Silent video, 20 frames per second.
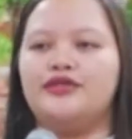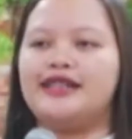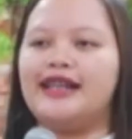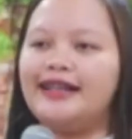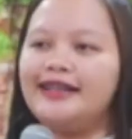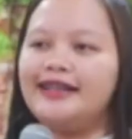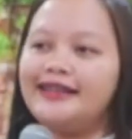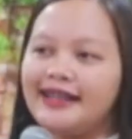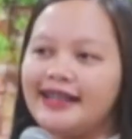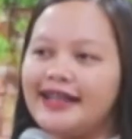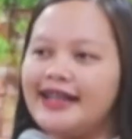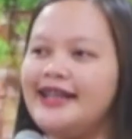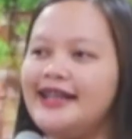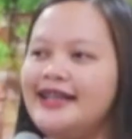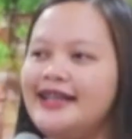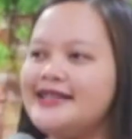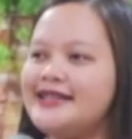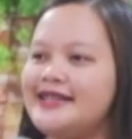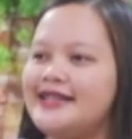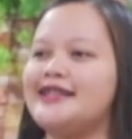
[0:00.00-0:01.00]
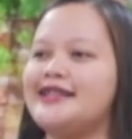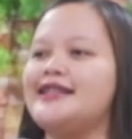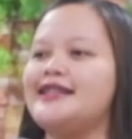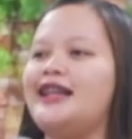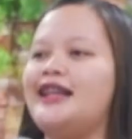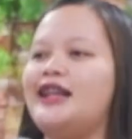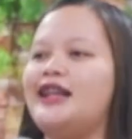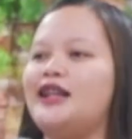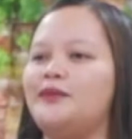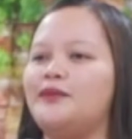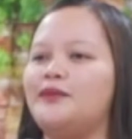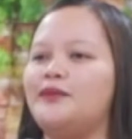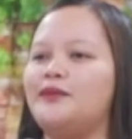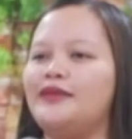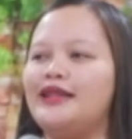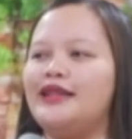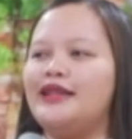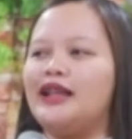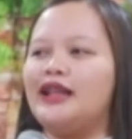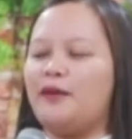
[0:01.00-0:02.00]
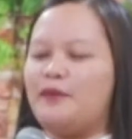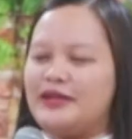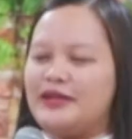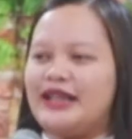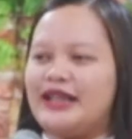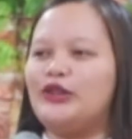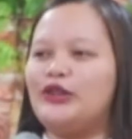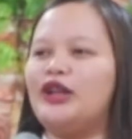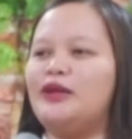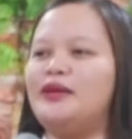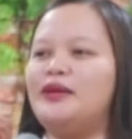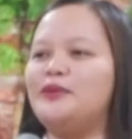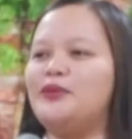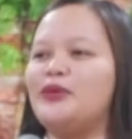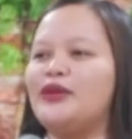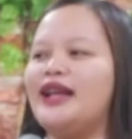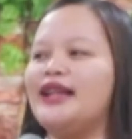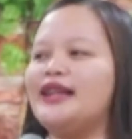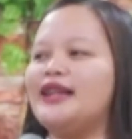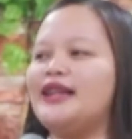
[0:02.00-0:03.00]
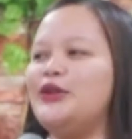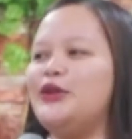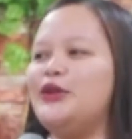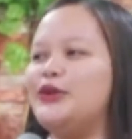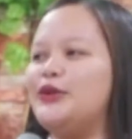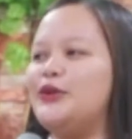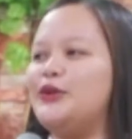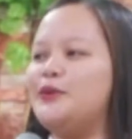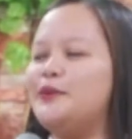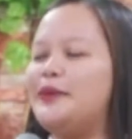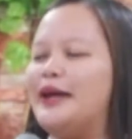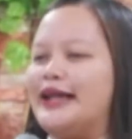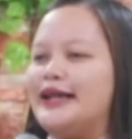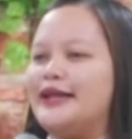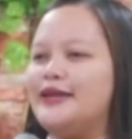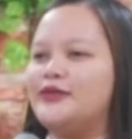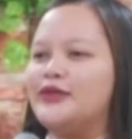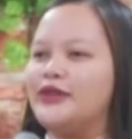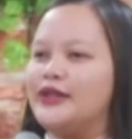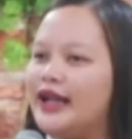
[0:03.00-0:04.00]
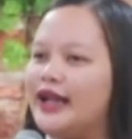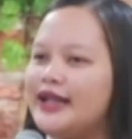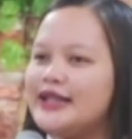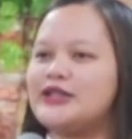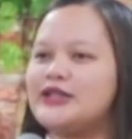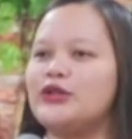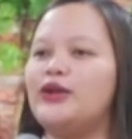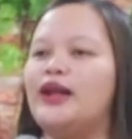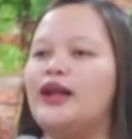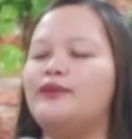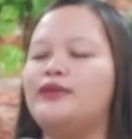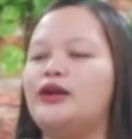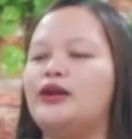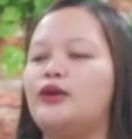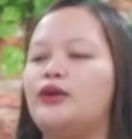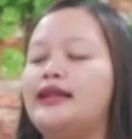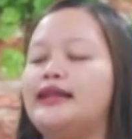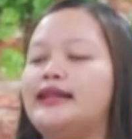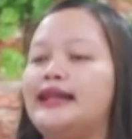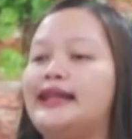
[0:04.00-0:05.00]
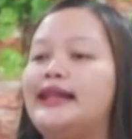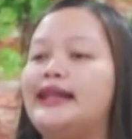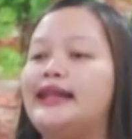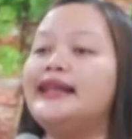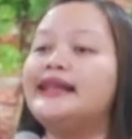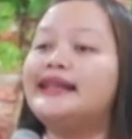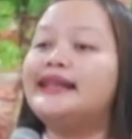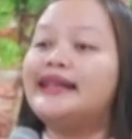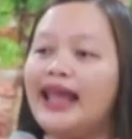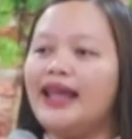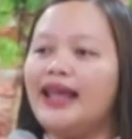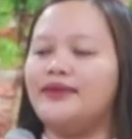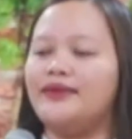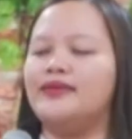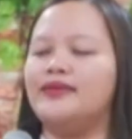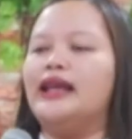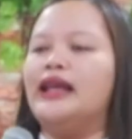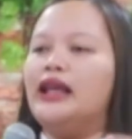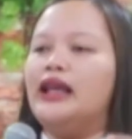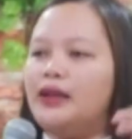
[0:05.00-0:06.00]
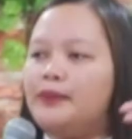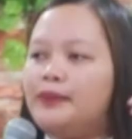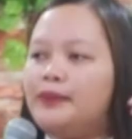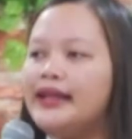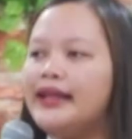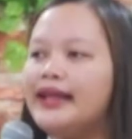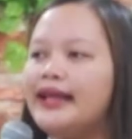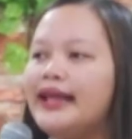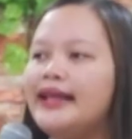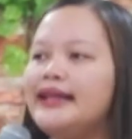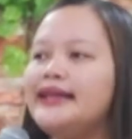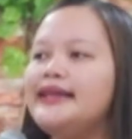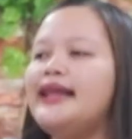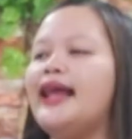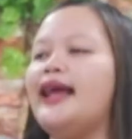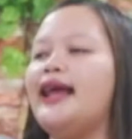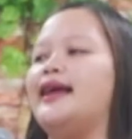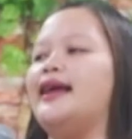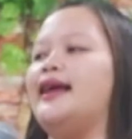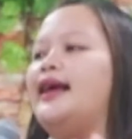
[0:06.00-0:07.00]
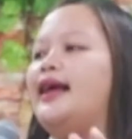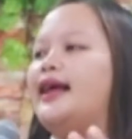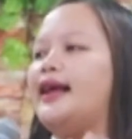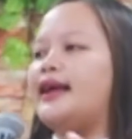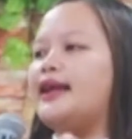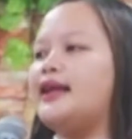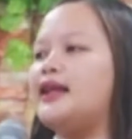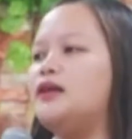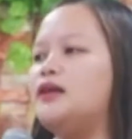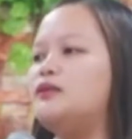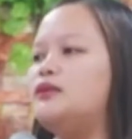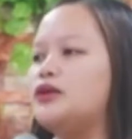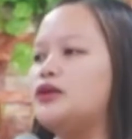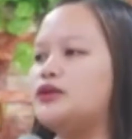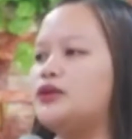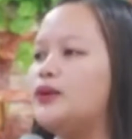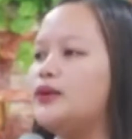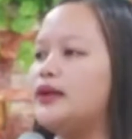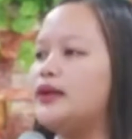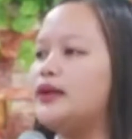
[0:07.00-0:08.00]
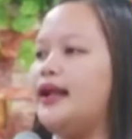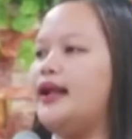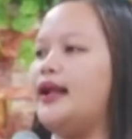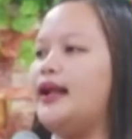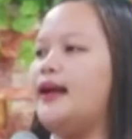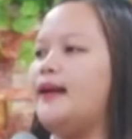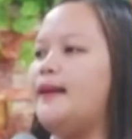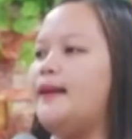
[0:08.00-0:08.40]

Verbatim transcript: John 3.16. Kabisado naman po natin yon, di ba? For God so loved the world that He gave, ibinigay niya ang kanyang bugtong na anak.